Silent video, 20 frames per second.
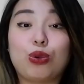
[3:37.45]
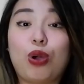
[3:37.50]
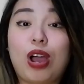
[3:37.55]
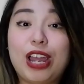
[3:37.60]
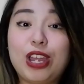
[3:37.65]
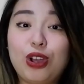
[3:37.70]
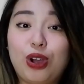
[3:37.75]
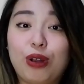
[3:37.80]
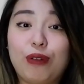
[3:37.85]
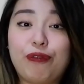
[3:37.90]
So,
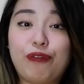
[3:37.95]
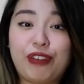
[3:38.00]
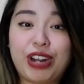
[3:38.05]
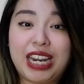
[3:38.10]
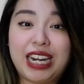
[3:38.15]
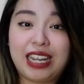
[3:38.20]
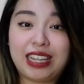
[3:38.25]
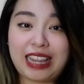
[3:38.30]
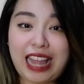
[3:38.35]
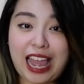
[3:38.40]
ayun,
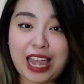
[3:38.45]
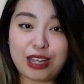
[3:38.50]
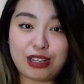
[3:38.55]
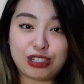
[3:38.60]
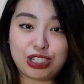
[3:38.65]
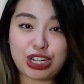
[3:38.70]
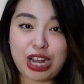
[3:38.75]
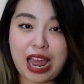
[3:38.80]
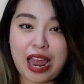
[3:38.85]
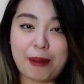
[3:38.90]
free na tayo
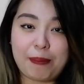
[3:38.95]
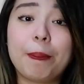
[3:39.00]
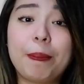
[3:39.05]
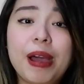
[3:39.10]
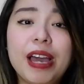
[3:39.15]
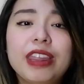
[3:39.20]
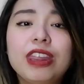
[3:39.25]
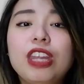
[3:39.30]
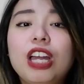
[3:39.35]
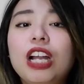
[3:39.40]
dyan.
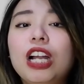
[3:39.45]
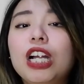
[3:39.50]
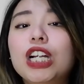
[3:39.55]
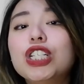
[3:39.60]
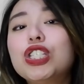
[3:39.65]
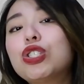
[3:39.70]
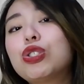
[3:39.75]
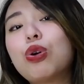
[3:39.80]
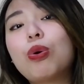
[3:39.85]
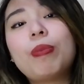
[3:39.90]
But there are
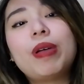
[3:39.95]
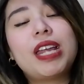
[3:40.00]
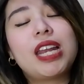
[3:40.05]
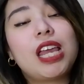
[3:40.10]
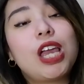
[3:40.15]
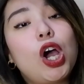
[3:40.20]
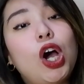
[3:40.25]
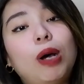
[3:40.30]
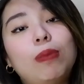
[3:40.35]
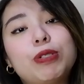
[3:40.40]
so
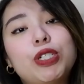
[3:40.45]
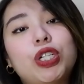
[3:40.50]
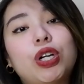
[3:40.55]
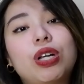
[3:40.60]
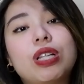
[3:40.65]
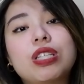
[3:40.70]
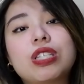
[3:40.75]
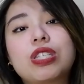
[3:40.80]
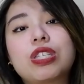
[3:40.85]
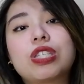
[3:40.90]
many
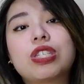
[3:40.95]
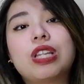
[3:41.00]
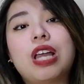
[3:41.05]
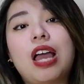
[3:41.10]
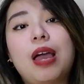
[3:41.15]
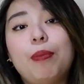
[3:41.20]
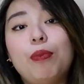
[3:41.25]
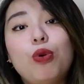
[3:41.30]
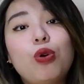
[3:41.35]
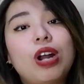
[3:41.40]
options
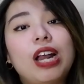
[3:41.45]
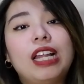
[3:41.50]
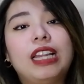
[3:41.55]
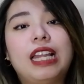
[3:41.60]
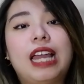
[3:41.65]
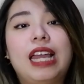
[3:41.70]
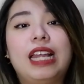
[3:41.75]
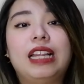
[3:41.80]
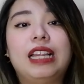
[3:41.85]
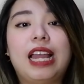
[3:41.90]
na mura
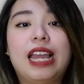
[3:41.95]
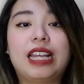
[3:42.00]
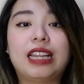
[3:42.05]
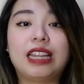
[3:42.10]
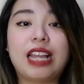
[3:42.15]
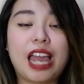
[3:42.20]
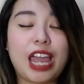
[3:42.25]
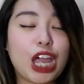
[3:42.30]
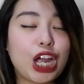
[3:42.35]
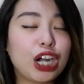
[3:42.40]
din. Like
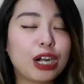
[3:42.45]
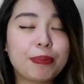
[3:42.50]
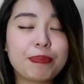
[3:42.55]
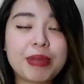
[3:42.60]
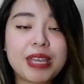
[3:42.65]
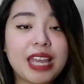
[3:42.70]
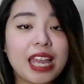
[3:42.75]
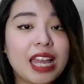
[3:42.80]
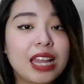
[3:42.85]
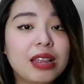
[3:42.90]
the
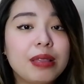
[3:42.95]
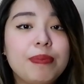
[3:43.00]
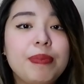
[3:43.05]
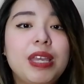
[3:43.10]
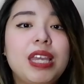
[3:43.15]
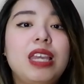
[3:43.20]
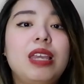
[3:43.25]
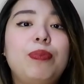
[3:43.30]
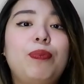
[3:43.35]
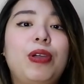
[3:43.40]
Airbnb,
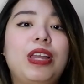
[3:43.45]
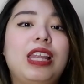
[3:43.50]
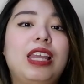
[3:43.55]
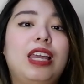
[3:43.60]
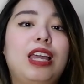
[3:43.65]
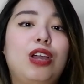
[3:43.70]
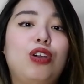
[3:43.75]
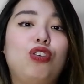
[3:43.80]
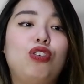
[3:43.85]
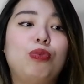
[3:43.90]
pwede
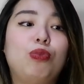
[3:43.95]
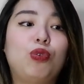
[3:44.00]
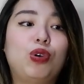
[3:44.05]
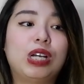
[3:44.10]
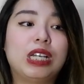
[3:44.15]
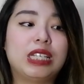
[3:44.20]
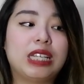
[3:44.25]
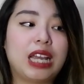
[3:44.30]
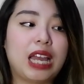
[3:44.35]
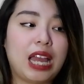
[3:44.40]
kayong
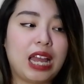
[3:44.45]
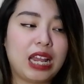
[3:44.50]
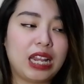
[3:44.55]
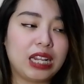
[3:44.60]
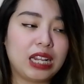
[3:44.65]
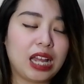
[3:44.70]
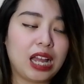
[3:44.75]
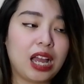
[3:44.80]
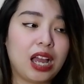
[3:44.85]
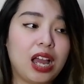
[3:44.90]
kumuha niyan.
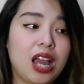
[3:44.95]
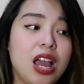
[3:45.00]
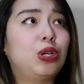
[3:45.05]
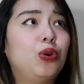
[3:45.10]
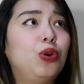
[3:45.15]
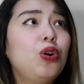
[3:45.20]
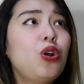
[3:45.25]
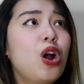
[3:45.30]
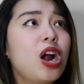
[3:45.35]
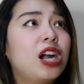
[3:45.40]
Uh,
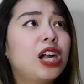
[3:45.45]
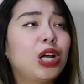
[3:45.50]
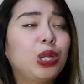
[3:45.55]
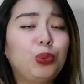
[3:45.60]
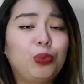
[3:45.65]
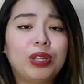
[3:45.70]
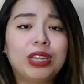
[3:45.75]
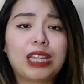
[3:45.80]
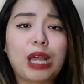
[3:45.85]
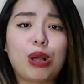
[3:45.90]
siguro around
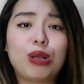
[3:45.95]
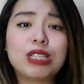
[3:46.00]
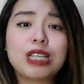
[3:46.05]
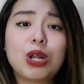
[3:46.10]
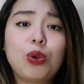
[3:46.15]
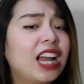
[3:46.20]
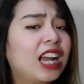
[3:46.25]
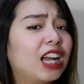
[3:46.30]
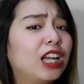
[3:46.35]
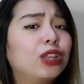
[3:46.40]

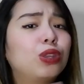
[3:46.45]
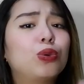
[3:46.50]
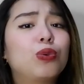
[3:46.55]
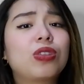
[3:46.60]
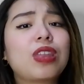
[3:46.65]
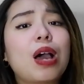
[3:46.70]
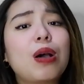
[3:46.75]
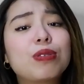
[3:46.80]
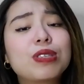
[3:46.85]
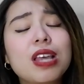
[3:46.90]
1,000 hanggang
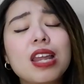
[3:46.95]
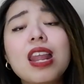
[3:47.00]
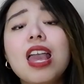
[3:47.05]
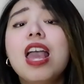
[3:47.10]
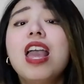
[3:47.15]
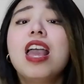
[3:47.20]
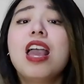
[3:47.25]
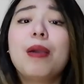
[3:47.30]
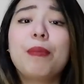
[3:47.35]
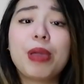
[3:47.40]

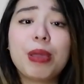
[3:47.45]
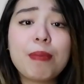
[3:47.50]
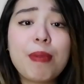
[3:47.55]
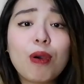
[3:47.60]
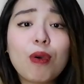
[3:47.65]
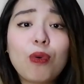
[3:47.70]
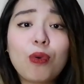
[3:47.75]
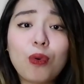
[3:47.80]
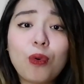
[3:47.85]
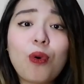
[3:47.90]
2,000 may
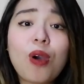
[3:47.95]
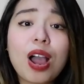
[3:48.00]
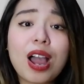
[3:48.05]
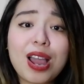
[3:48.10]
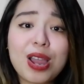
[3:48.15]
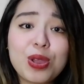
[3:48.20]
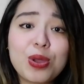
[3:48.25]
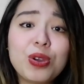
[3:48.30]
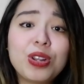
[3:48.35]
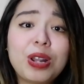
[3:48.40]
makukuha
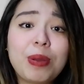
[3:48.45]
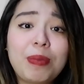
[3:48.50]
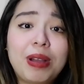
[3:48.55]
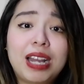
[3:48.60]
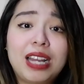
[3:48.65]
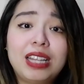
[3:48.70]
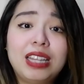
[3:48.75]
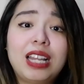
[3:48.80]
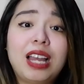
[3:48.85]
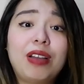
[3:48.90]
kayo na
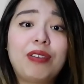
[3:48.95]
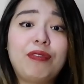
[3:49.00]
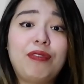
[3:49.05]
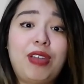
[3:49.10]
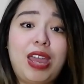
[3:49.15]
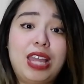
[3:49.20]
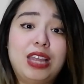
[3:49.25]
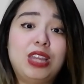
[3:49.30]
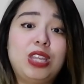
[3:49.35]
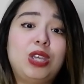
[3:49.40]
magandang
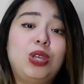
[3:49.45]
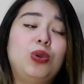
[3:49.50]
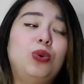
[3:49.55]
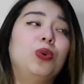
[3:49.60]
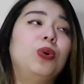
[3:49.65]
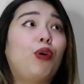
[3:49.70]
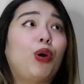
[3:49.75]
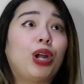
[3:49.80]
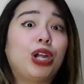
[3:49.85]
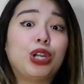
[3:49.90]
venue
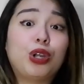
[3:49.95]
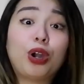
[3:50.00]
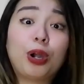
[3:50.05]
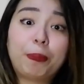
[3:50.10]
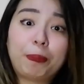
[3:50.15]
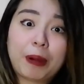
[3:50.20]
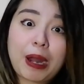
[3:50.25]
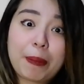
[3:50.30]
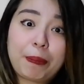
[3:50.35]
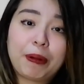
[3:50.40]
for
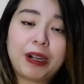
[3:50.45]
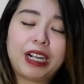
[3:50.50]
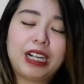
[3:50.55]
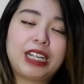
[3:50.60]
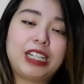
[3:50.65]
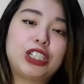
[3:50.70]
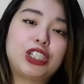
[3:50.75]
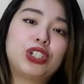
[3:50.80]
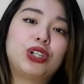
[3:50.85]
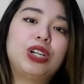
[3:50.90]
your
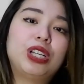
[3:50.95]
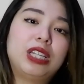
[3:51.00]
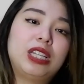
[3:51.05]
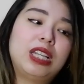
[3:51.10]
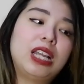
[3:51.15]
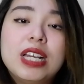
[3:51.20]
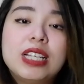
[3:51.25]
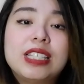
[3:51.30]
preparation.